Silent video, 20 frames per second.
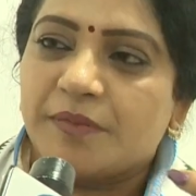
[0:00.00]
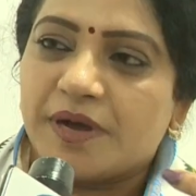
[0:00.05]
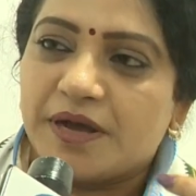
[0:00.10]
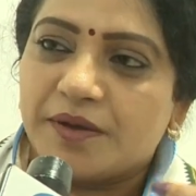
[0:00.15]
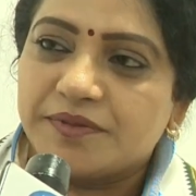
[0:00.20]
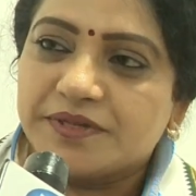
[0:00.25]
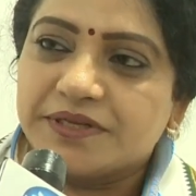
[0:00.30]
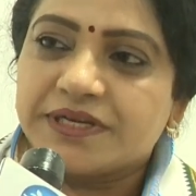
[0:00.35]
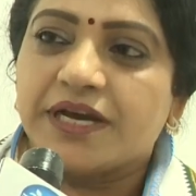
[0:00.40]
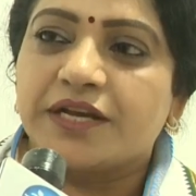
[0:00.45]

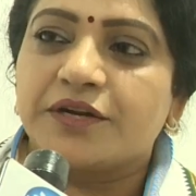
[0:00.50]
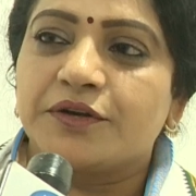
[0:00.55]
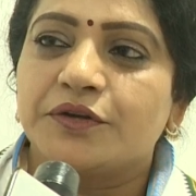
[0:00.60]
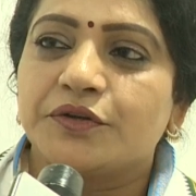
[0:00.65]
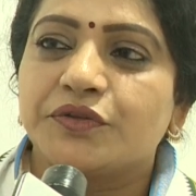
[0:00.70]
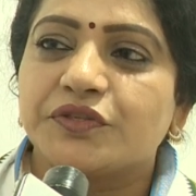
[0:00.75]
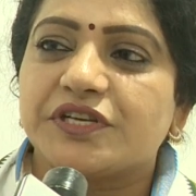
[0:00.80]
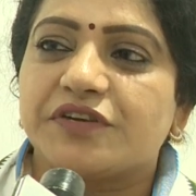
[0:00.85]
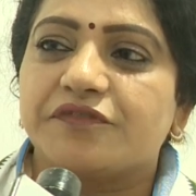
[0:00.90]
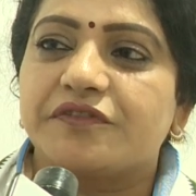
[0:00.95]
అధికారుల
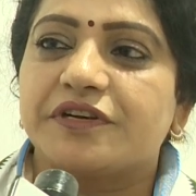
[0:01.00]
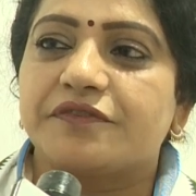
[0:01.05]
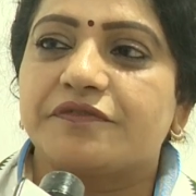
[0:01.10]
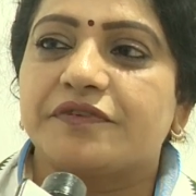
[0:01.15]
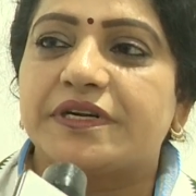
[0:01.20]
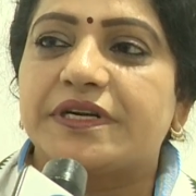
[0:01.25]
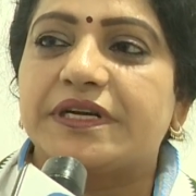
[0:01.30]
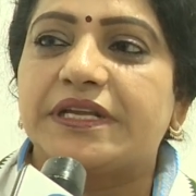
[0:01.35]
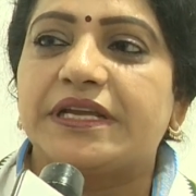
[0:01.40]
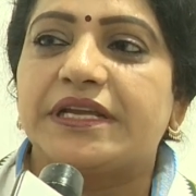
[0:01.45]
నుంచి
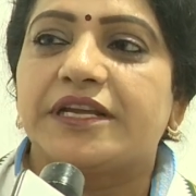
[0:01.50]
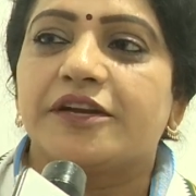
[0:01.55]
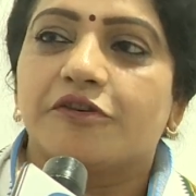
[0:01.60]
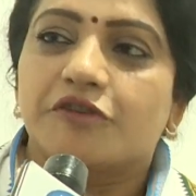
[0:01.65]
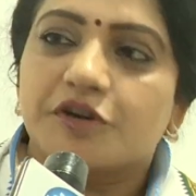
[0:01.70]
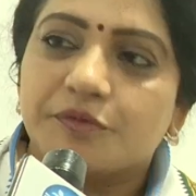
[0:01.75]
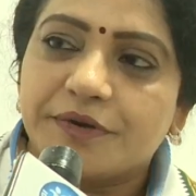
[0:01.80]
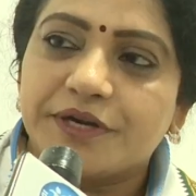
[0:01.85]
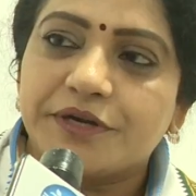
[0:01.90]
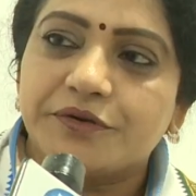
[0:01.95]
అవనివ్వండి
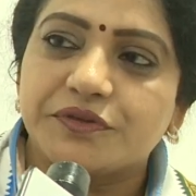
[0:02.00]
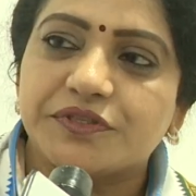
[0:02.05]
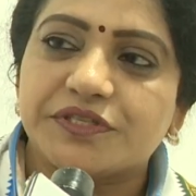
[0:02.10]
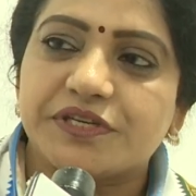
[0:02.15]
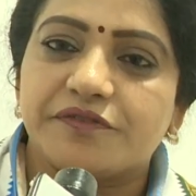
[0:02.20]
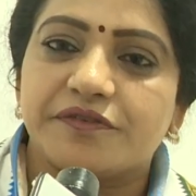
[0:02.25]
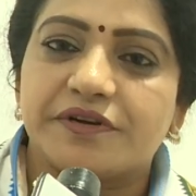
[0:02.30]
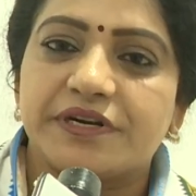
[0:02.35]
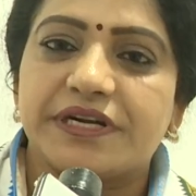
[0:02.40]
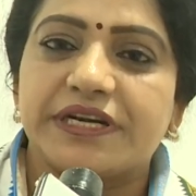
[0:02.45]
గవర్నమెంట్ నుంచి
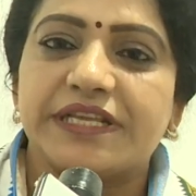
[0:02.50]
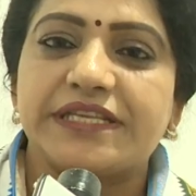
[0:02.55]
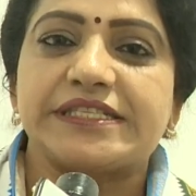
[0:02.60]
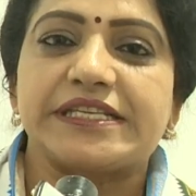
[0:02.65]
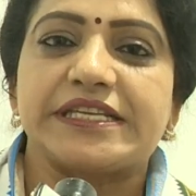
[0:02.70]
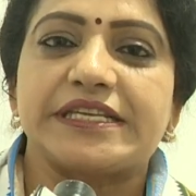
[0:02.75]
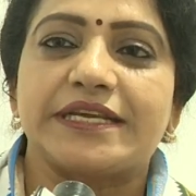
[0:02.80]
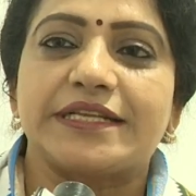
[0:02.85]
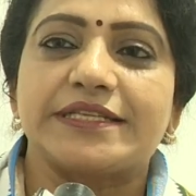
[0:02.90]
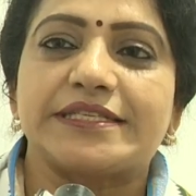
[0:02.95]
అవ్వండి
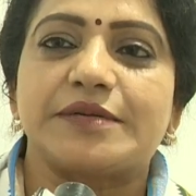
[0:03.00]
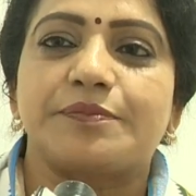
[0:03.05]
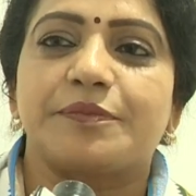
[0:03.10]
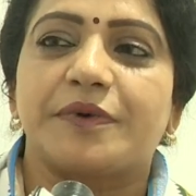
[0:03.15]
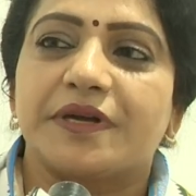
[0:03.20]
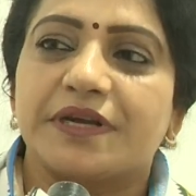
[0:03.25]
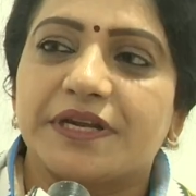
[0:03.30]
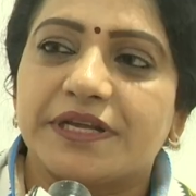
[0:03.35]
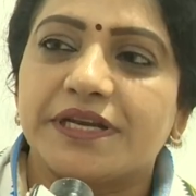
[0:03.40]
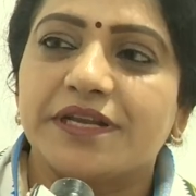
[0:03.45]
చేయాల్సిన
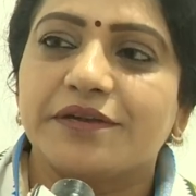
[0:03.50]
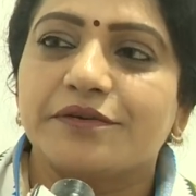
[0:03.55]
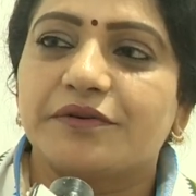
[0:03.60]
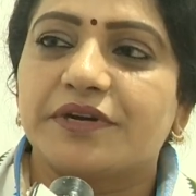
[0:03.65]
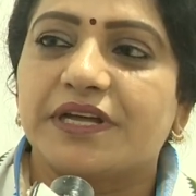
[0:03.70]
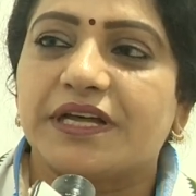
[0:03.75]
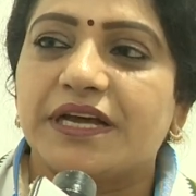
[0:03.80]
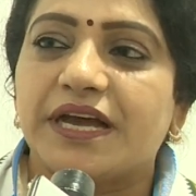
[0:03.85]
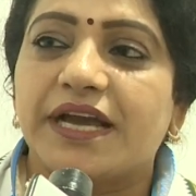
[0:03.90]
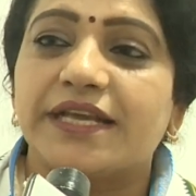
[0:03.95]
పనులన్నీ
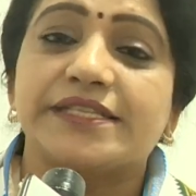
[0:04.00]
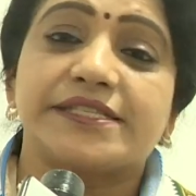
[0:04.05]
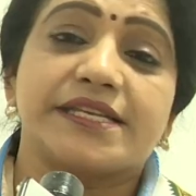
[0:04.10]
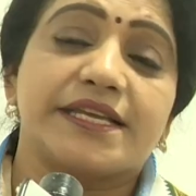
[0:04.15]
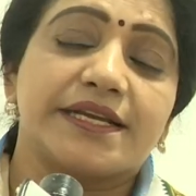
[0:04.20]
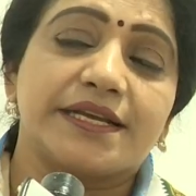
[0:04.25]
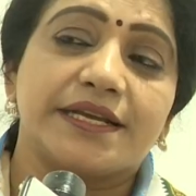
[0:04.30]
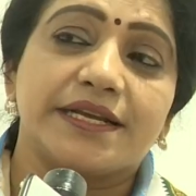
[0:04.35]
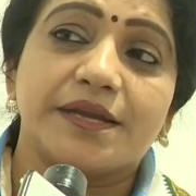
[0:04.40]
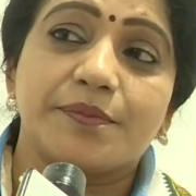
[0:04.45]
కూడా ఆయన
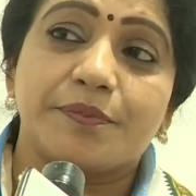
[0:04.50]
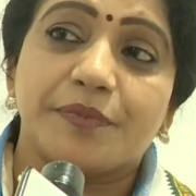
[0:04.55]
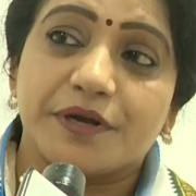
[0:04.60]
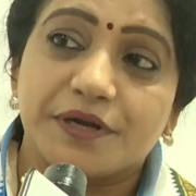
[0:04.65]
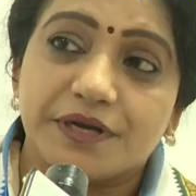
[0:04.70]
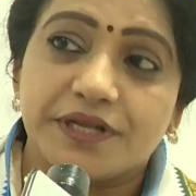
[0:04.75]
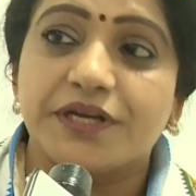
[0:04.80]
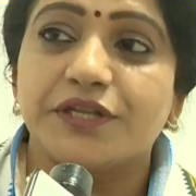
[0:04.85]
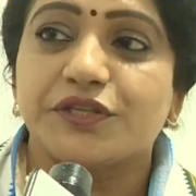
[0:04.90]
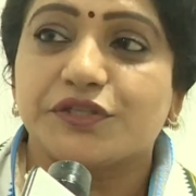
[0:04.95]
చేయగలిగే
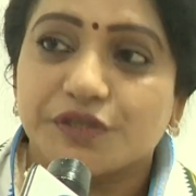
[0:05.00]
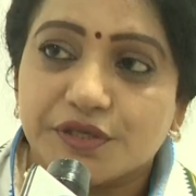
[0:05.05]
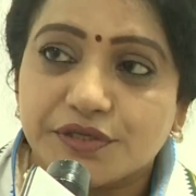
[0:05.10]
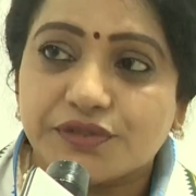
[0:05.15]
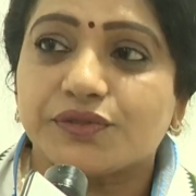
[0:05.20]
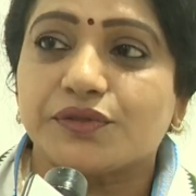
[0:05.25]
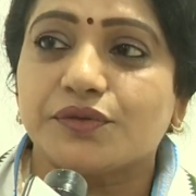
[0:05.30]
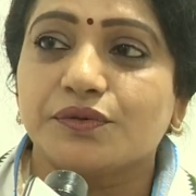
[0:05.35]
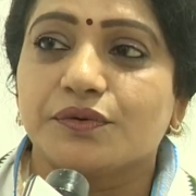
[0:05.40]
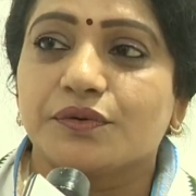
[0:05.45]
పనులన్నీ
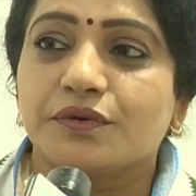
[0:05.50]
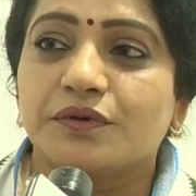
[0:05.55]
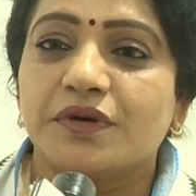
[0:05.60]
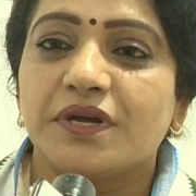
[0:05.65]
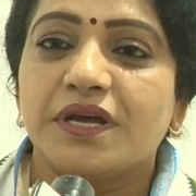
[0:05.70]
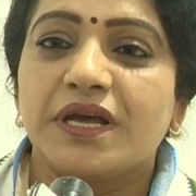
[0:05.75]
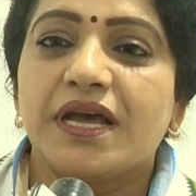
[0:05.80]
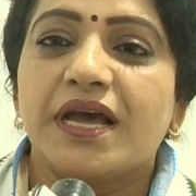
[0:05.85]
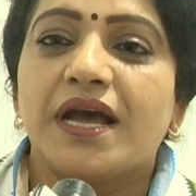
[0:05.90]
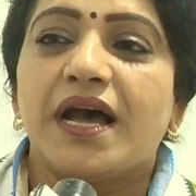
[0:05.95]
చేస్తూ
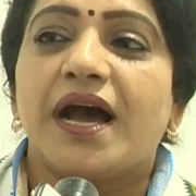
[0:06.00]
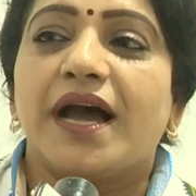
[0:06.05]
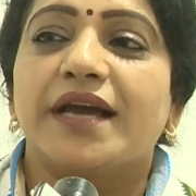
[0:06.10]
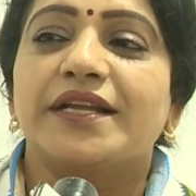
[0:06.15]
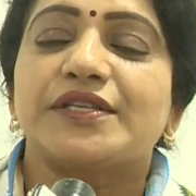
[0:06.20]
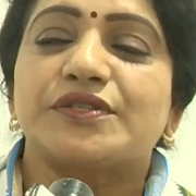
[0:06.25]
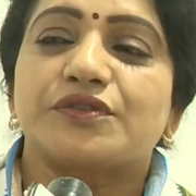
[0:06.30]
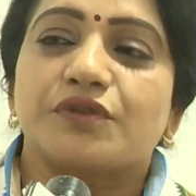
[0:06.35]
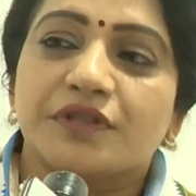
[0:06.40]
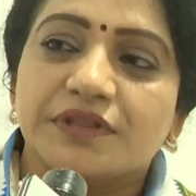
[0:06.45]
ఆయన
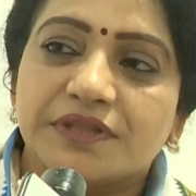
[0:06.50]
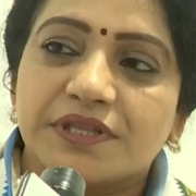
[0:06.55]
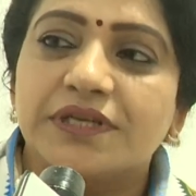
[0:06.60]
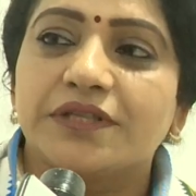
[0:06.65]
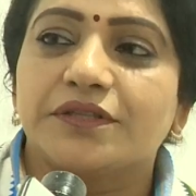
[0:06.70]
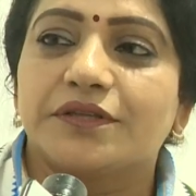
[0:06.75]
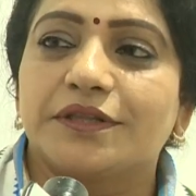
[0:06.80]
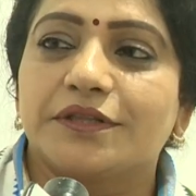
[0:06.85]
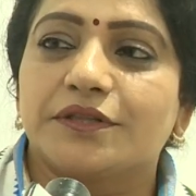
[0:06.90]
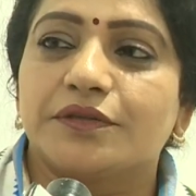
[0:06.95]
సొంత
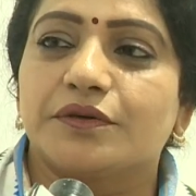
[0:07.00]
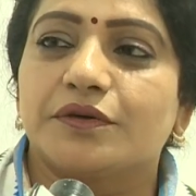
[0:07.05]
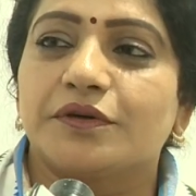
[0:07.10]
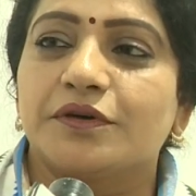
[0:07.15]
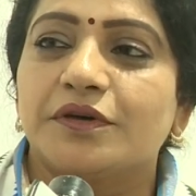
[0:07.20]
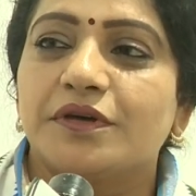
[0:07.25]
నిధులతో